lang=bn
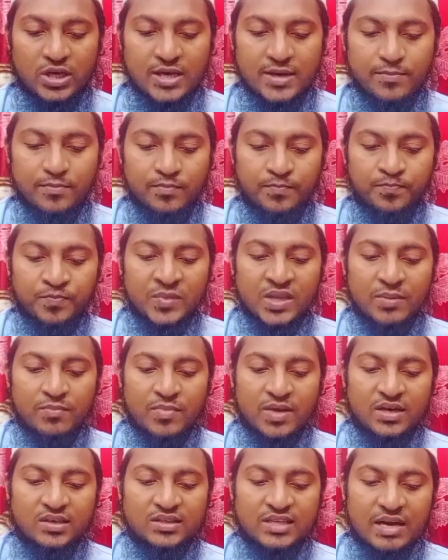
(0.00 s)
ওই
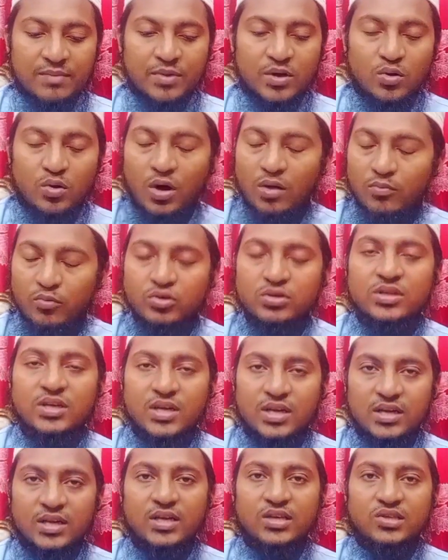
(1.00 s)
নিজাবে
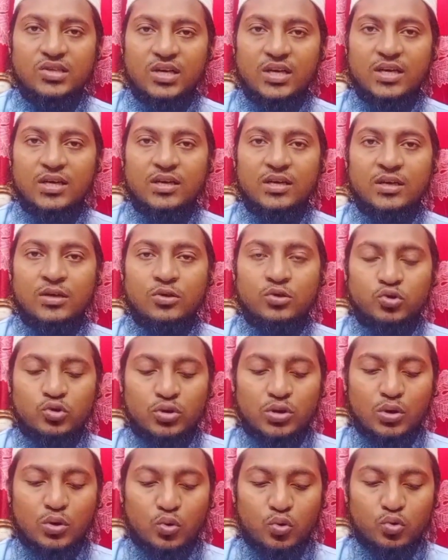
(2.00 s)
রহমতের নিচে
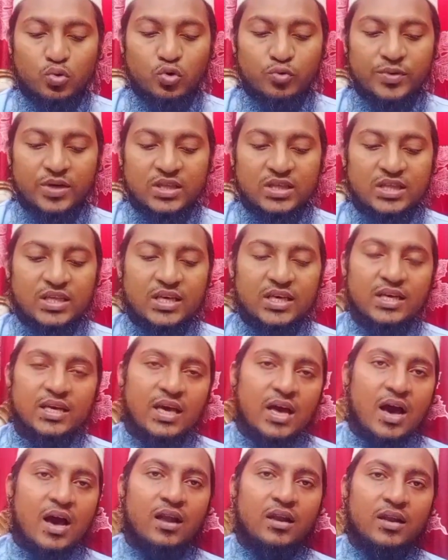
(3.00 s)
যদি কোনো ব্যক্তি
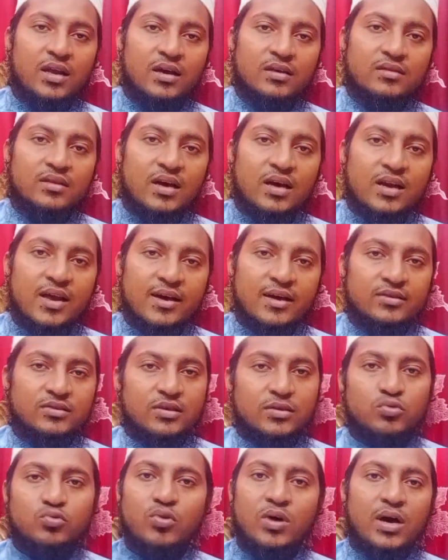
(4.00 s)
আল্লাহ তালার
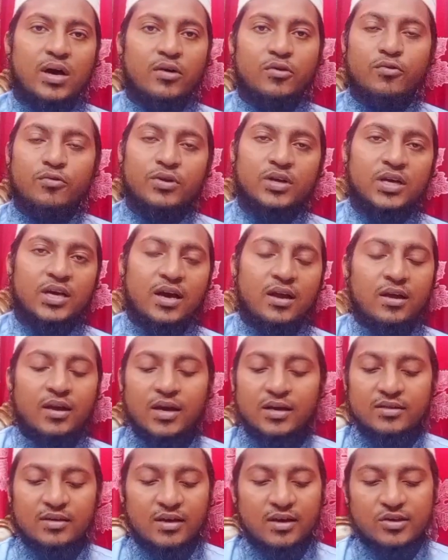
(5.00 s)
কাছে দোয়া করে
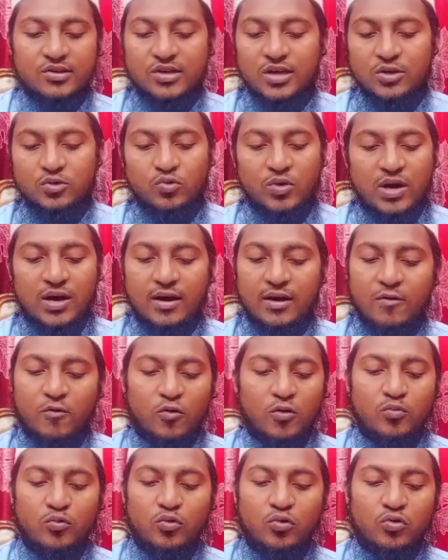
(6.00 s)
আল্লাহ তালা সেই দোয়া
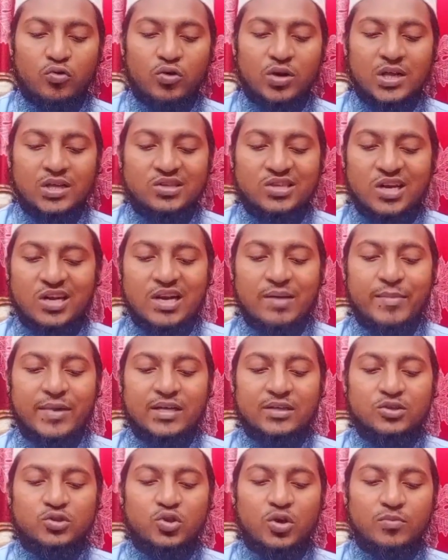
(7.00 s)
কবুল করেন চার
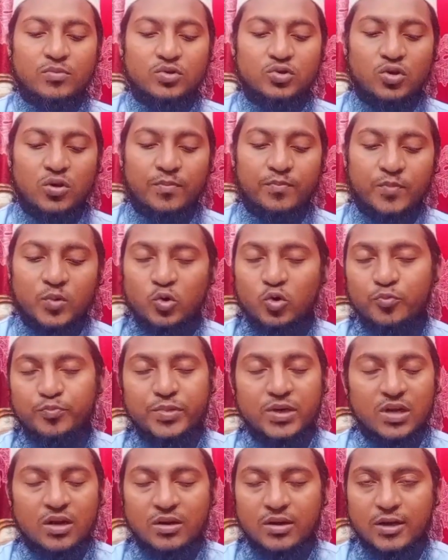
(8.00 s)
নাম্বার জমজম
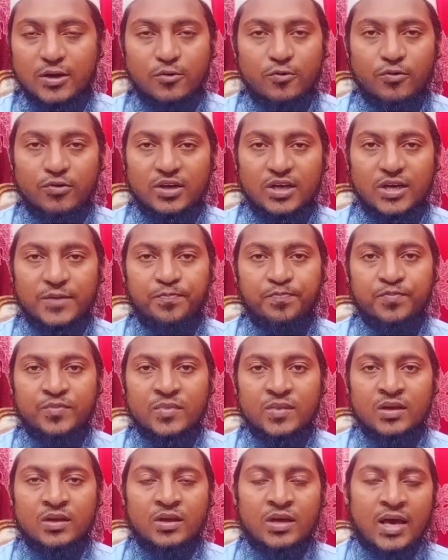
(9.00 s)
কূপের নিকটে
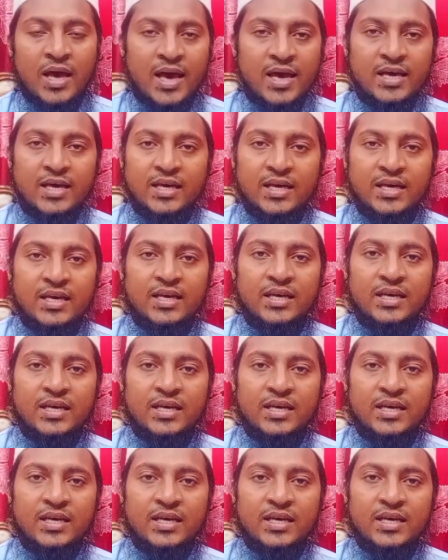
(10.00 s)
এই